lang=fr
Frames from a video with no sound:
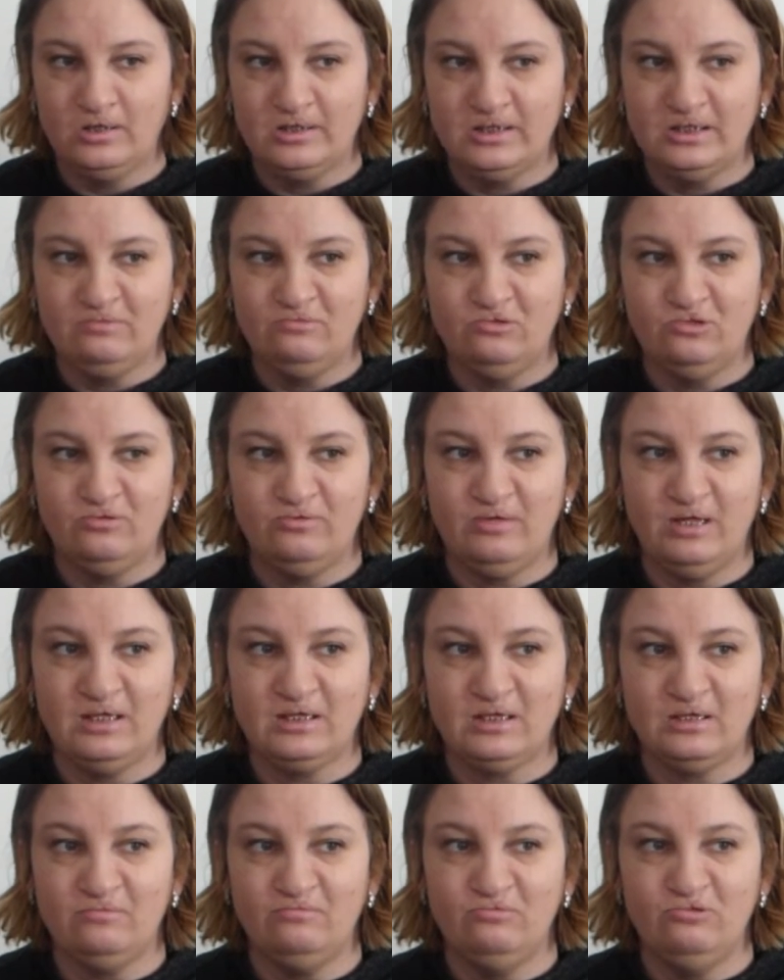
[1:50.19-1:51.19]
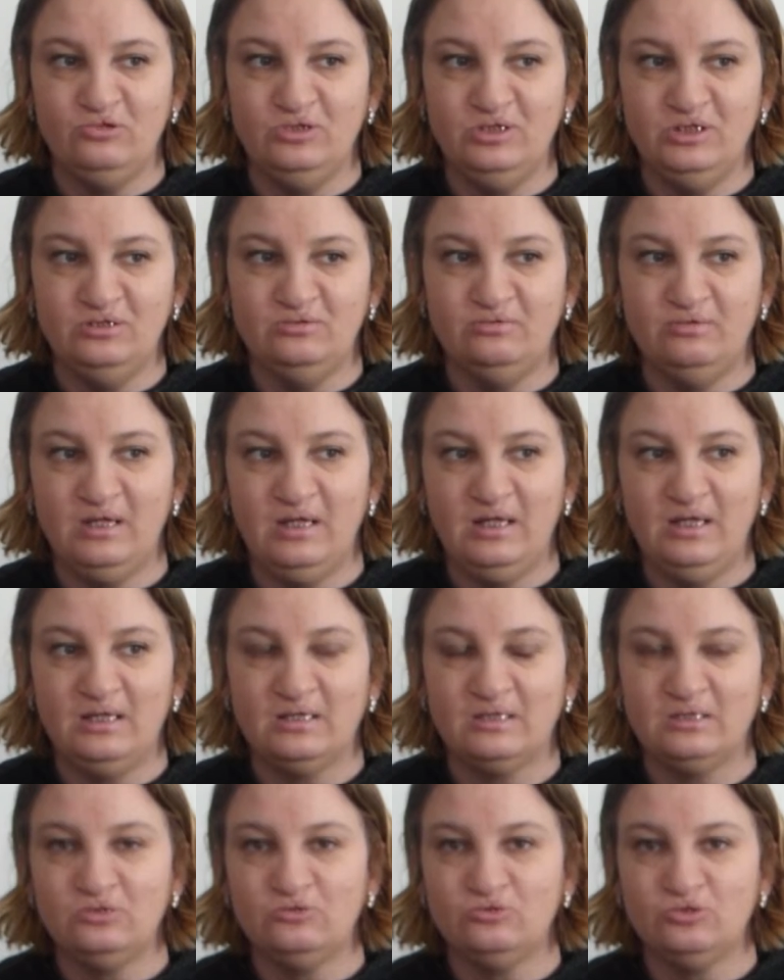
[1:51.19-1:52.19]
qui me fasse un peu
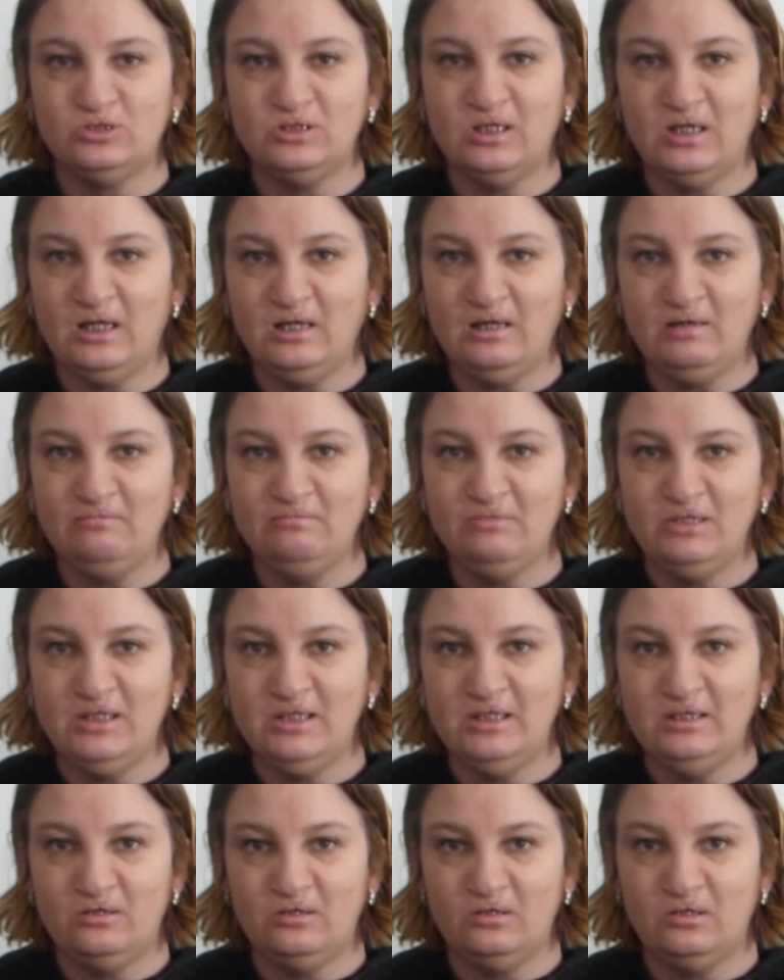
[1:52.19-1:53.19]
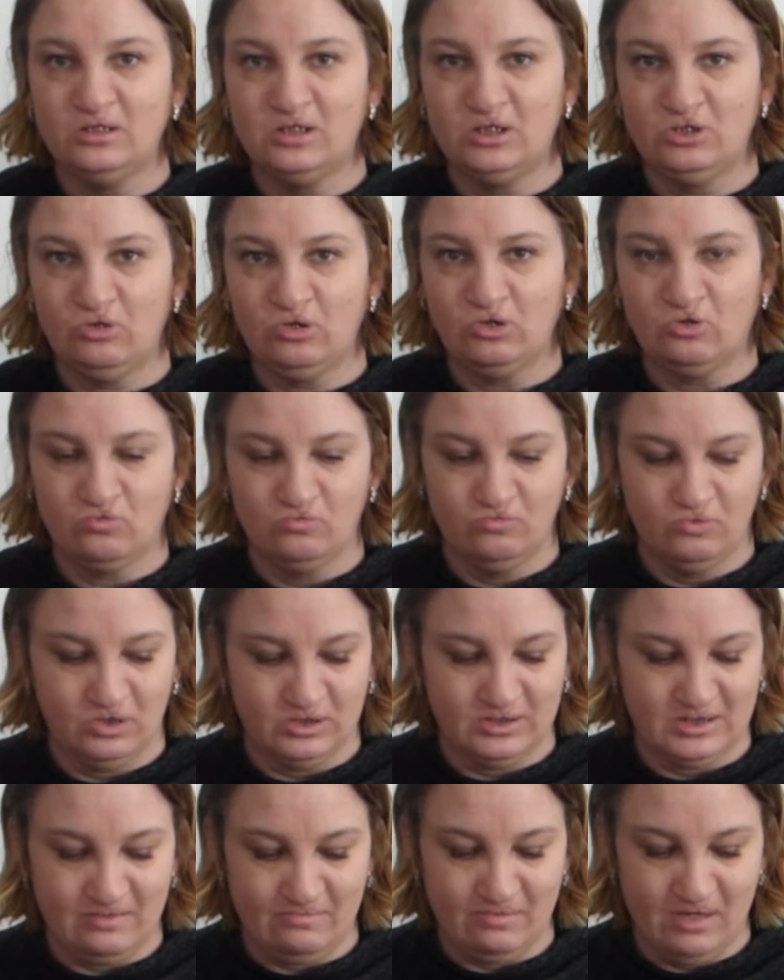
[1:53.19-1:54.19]
l'hiver et tout ça, mais qui soit
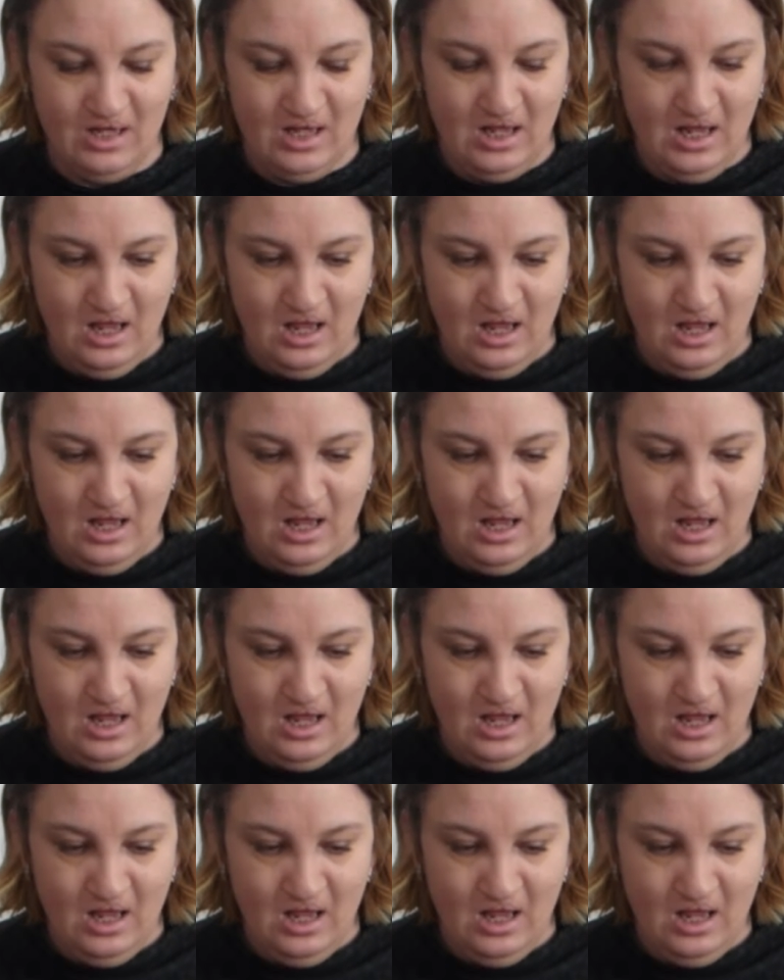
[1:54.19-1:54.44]
confortable.